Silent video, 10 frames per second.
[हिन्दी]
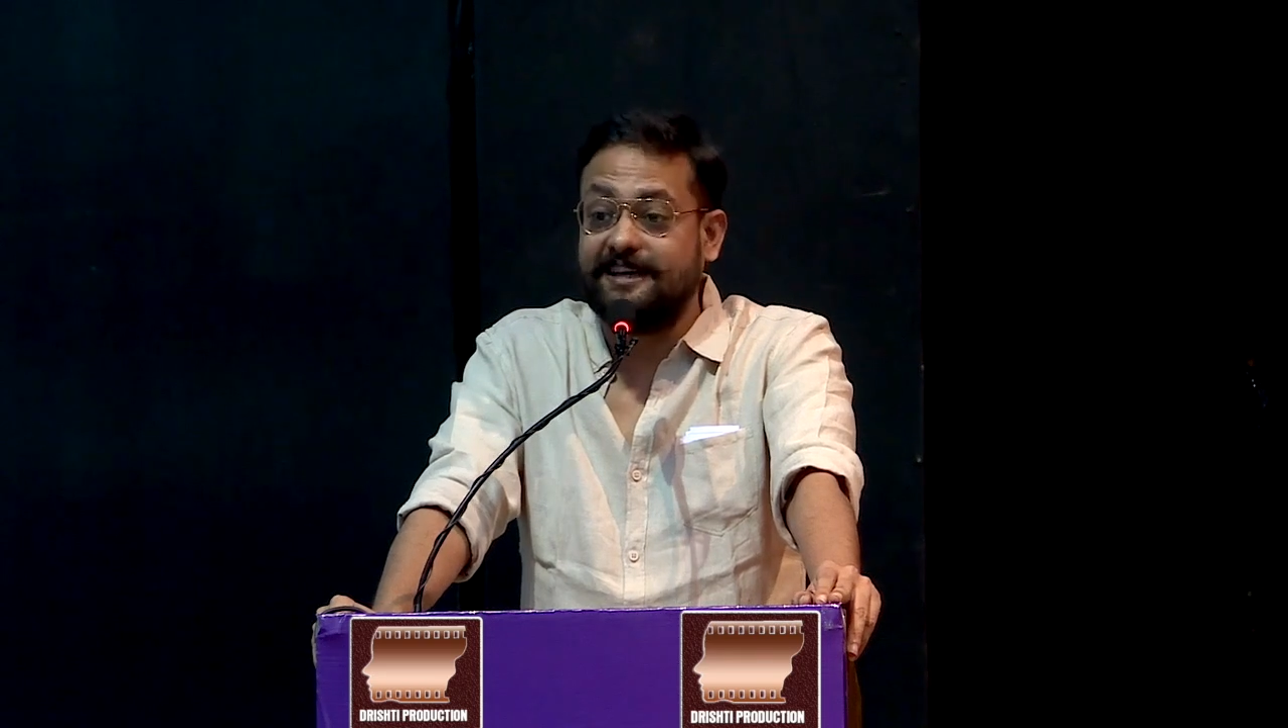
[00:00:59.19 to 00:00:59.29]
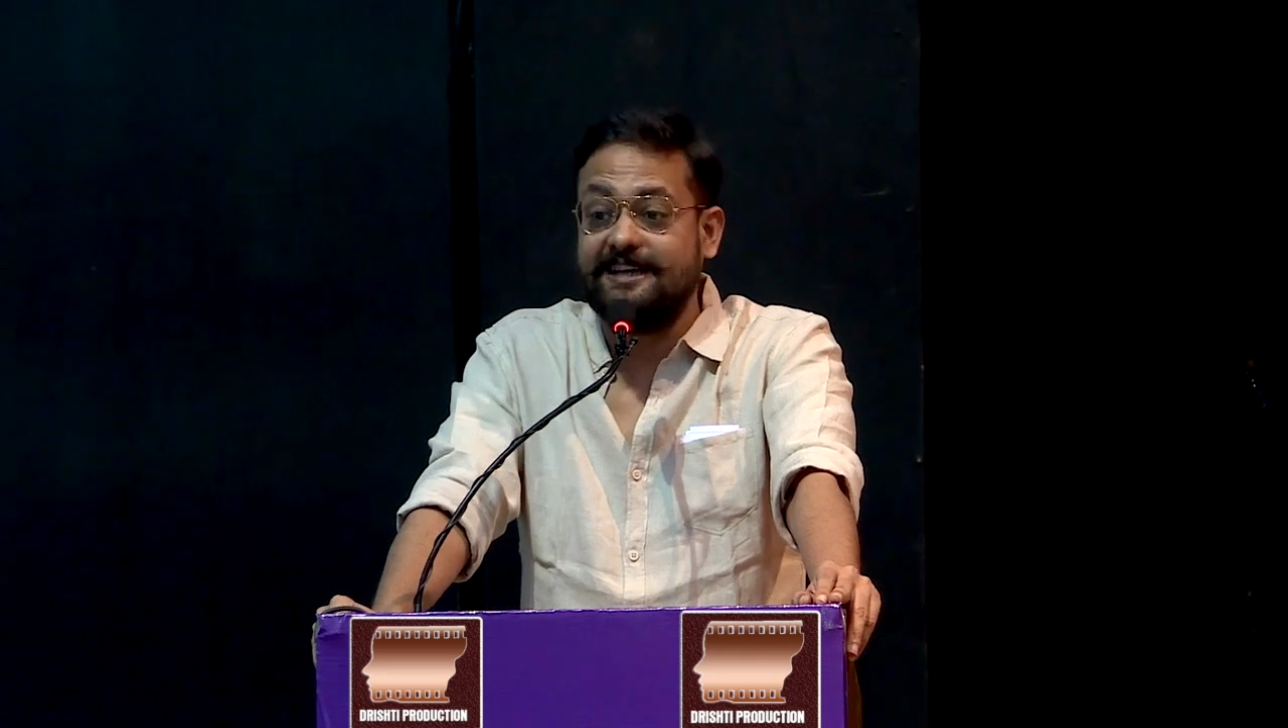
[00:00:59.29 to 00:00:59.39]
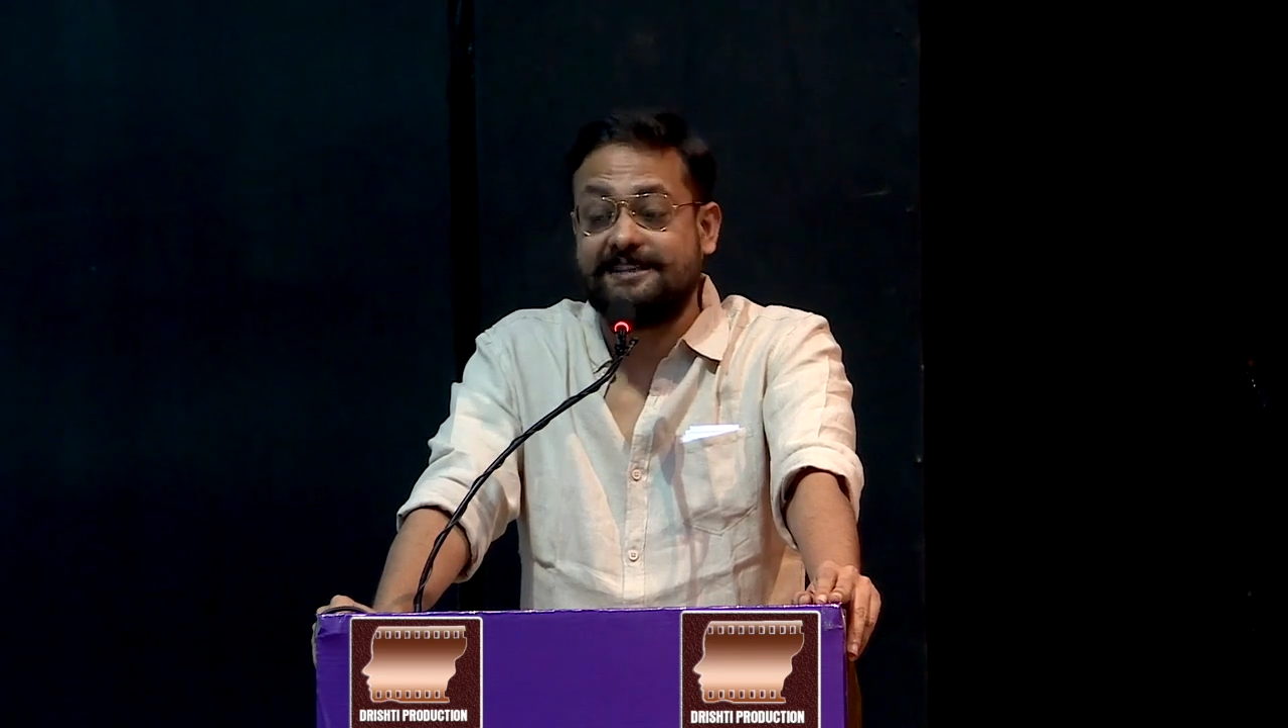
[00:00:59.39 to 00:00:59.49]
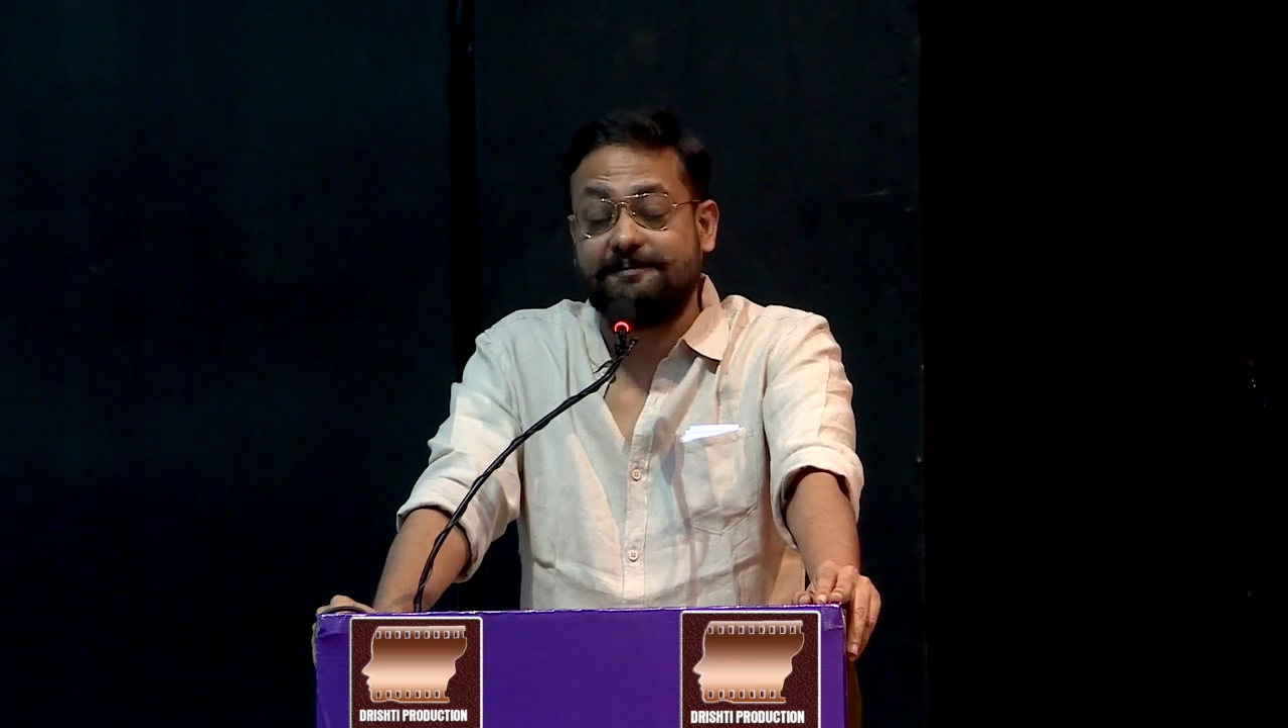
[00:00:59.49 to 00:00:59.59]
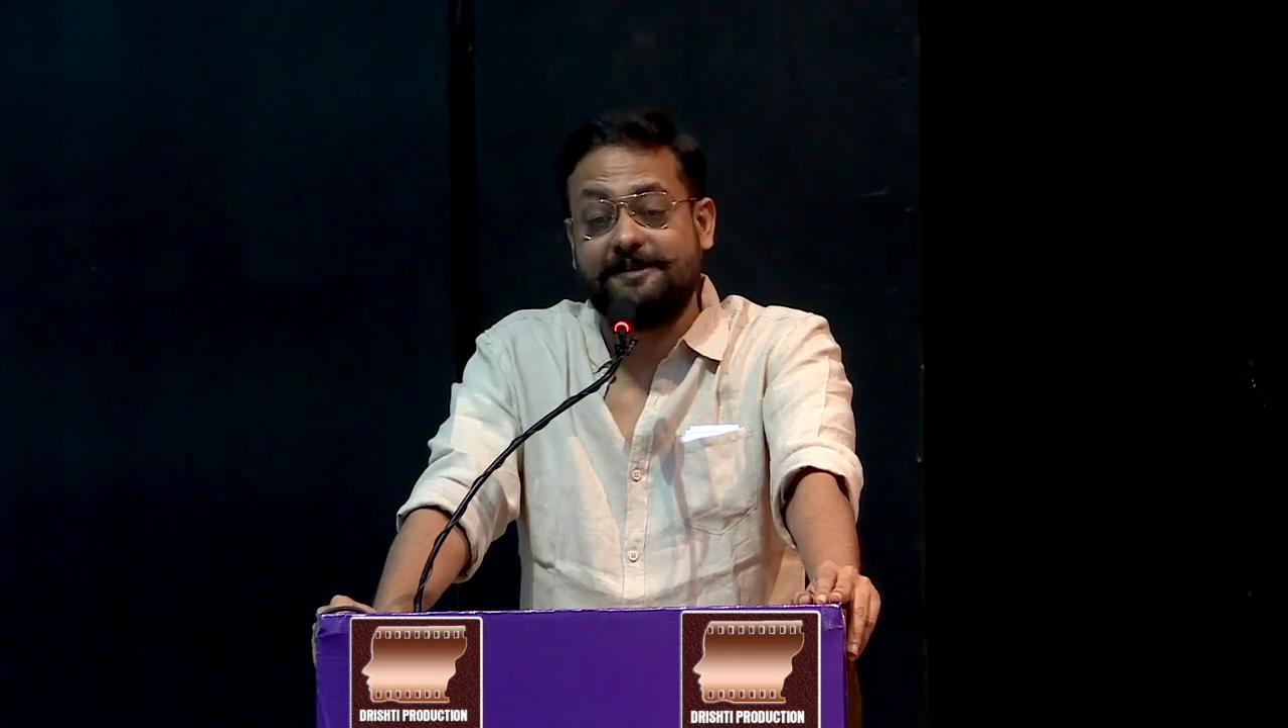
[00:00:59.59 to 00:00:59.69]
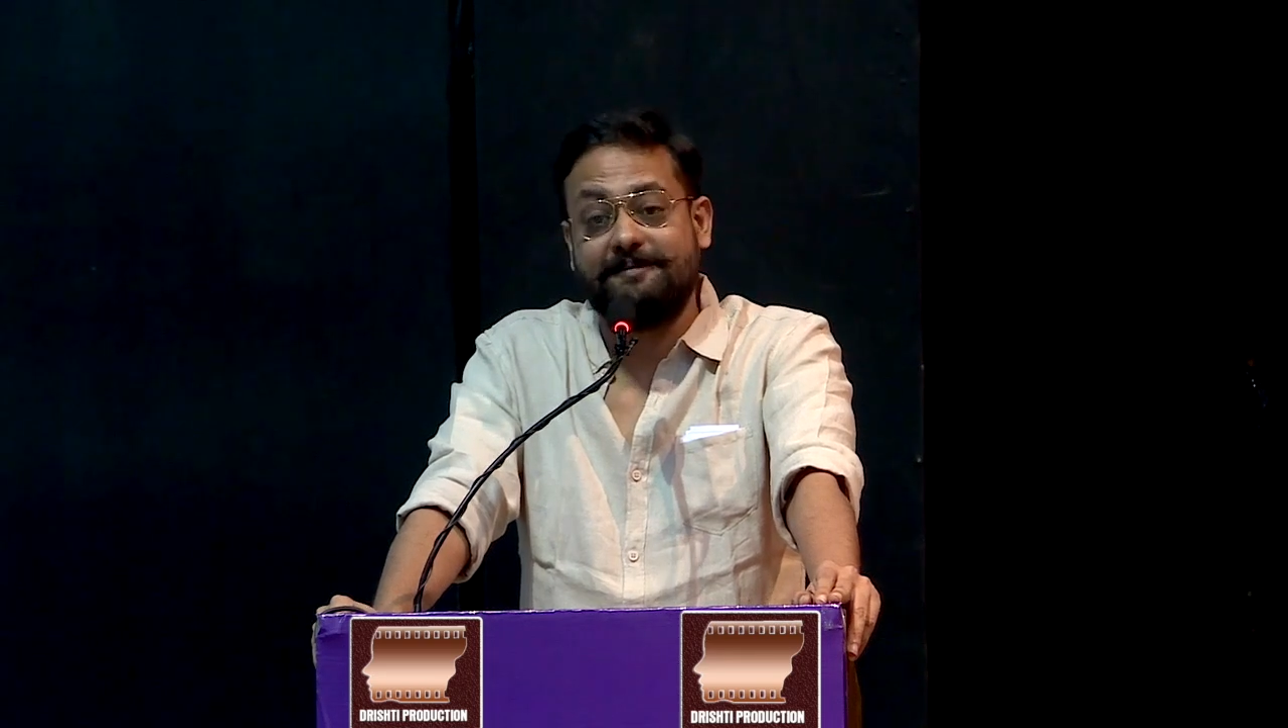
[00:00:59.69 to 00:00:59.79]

ही सबसे